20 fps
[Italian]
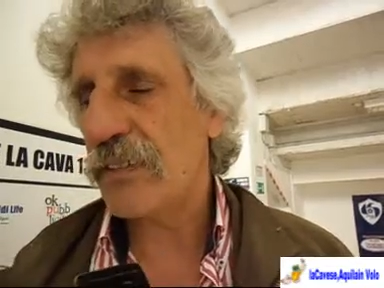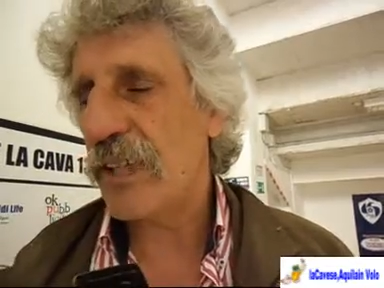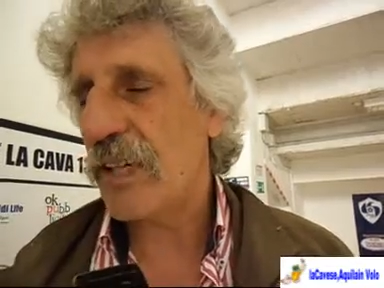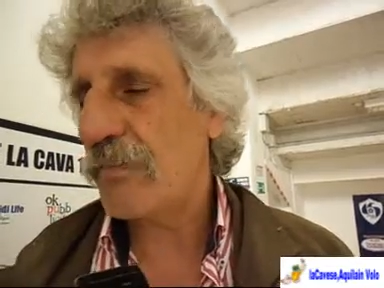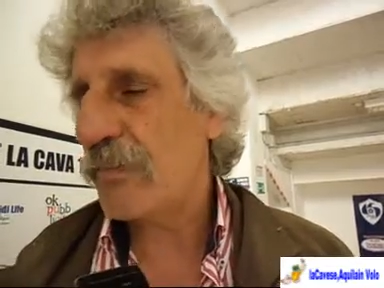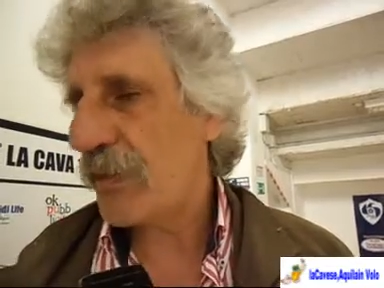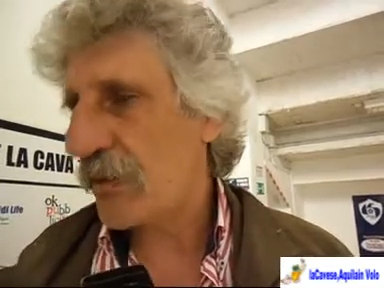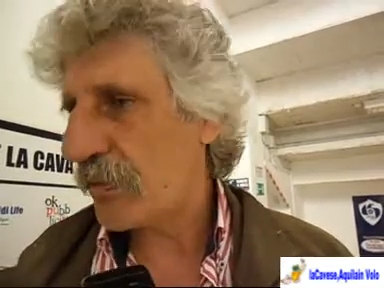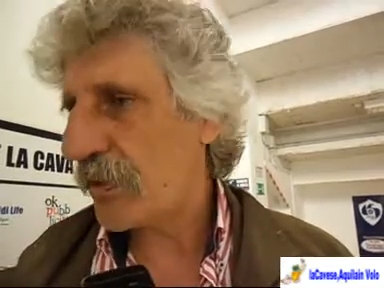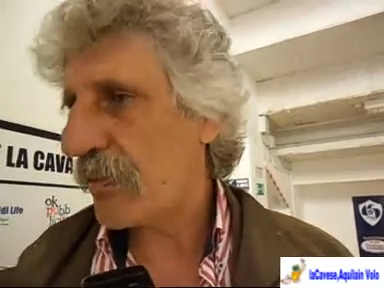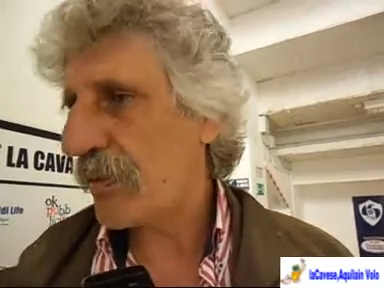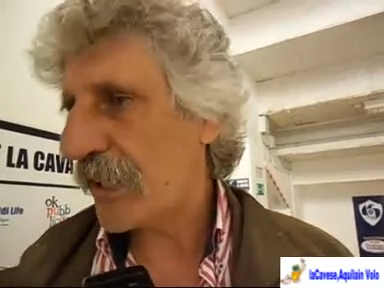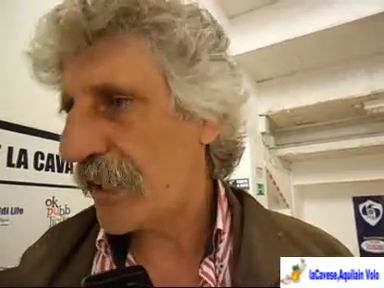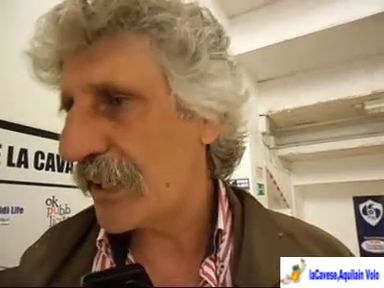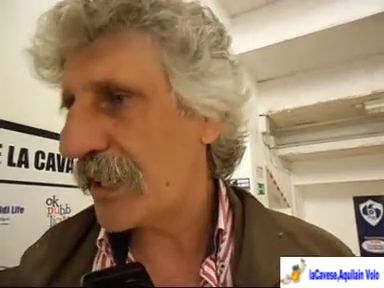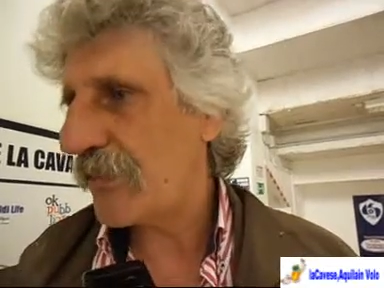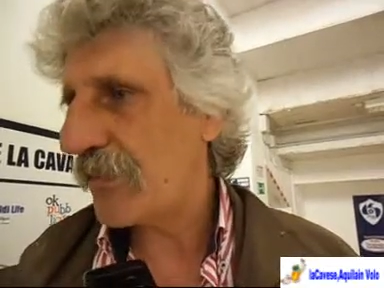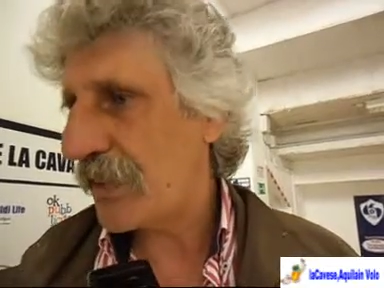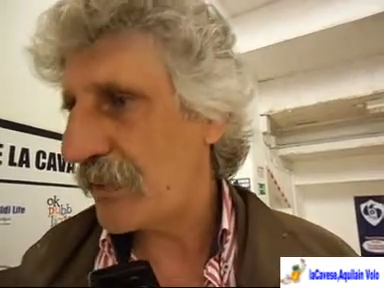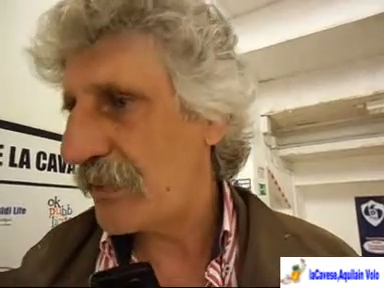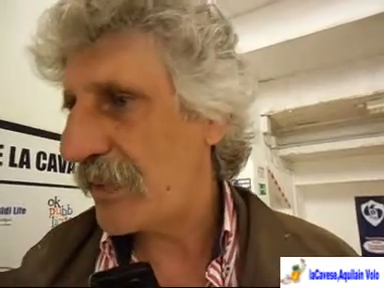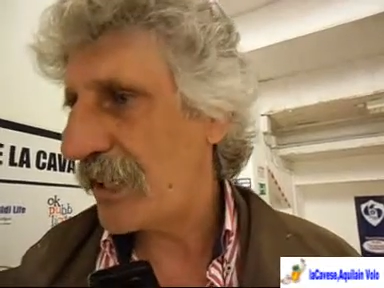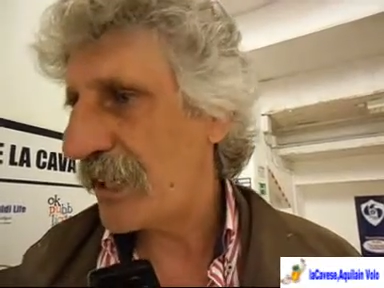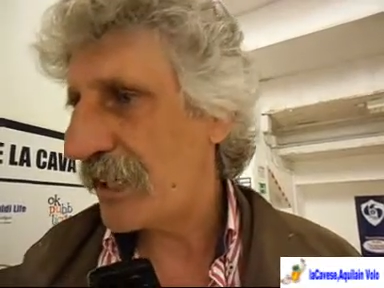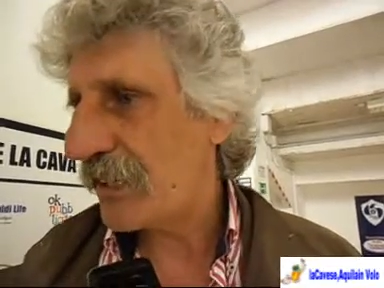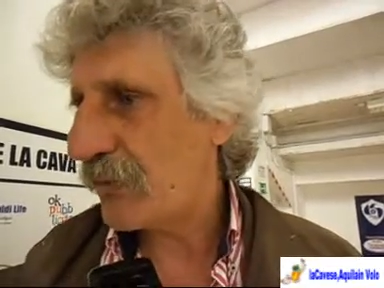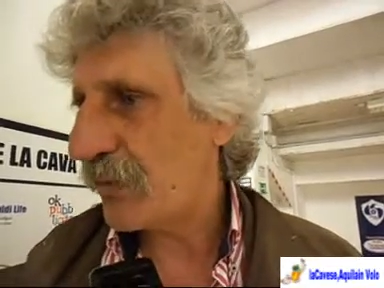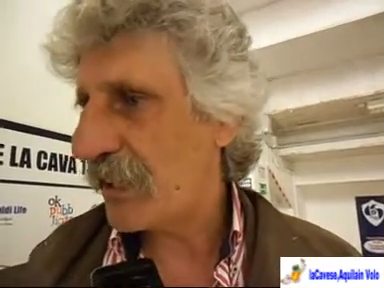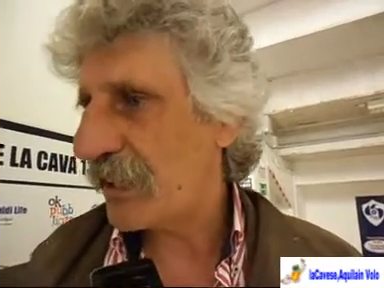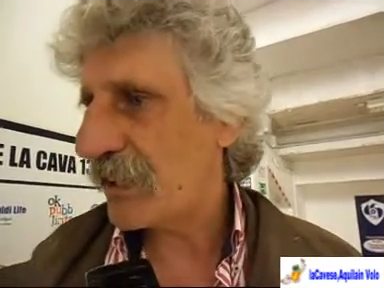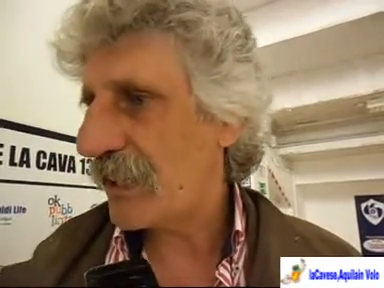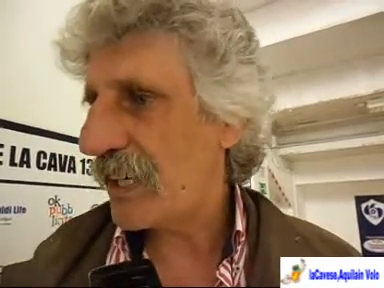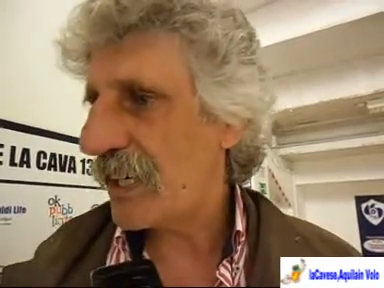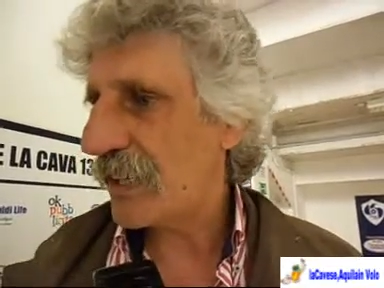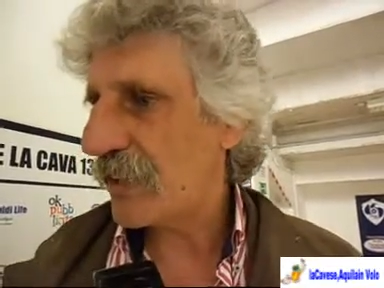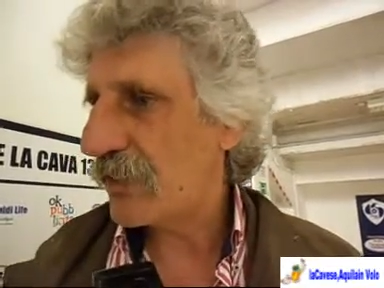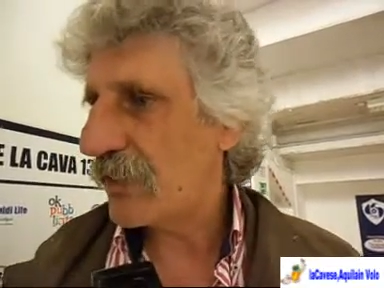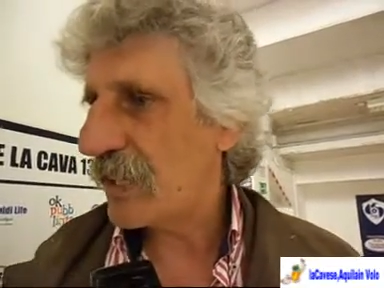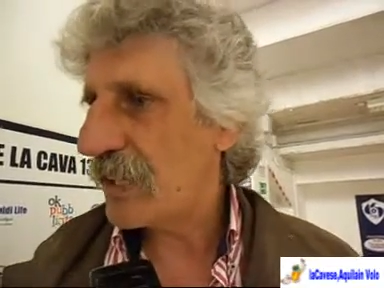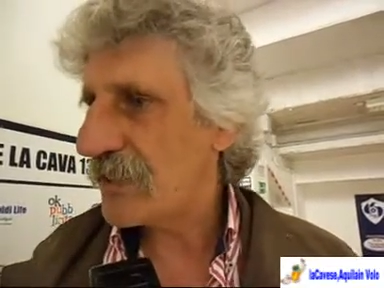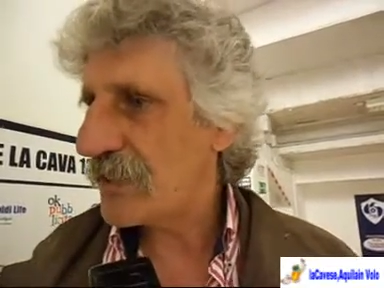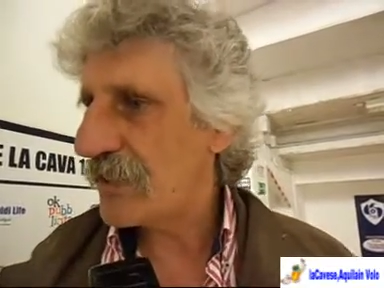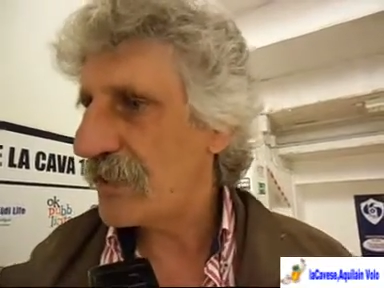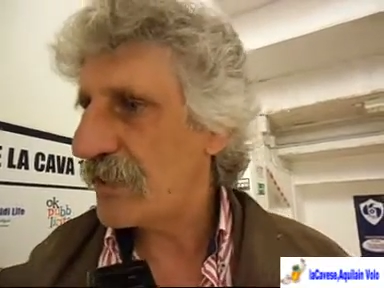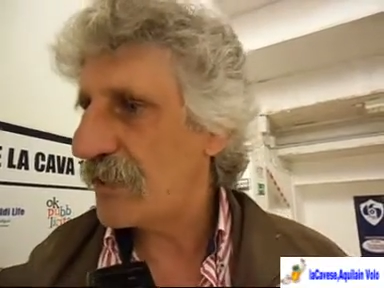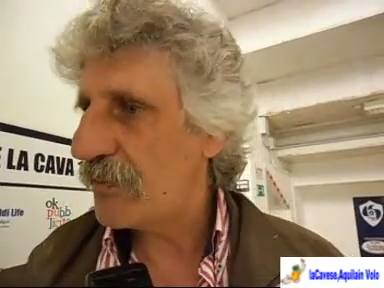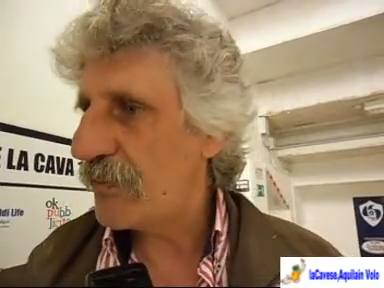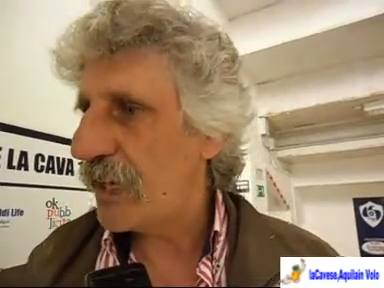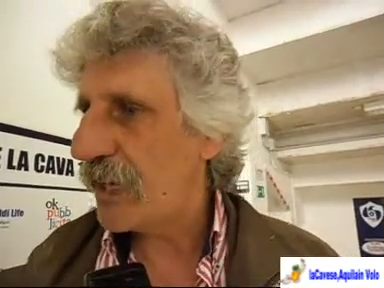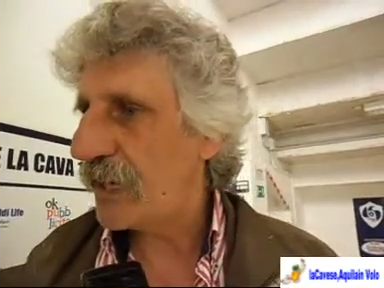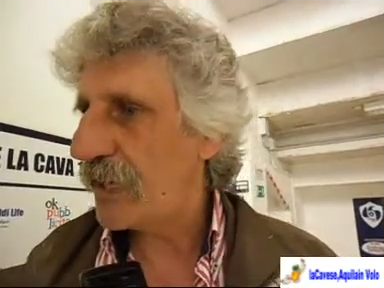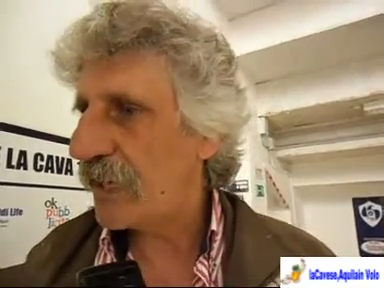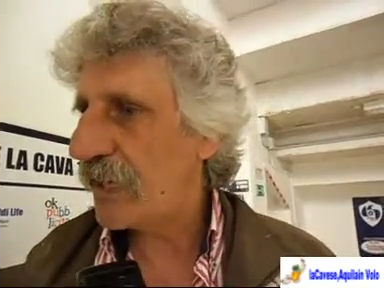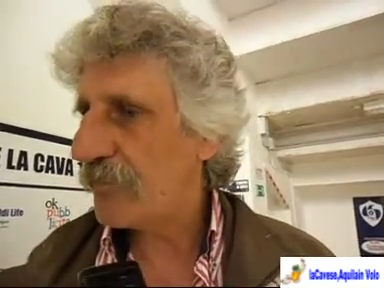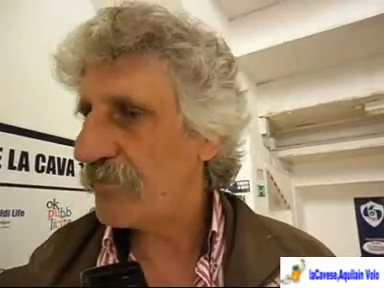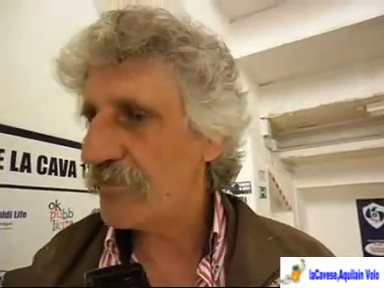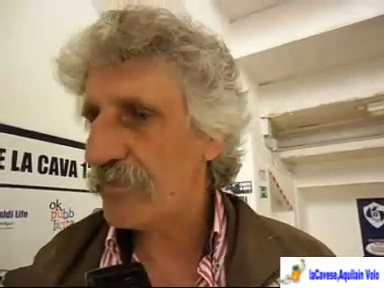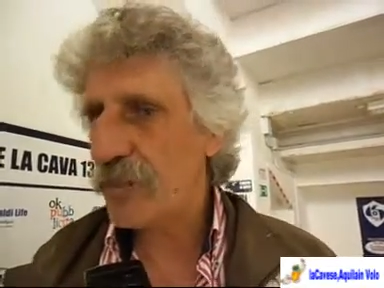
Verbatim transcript: abbiamo preparata per bene durante l'arco della settimana,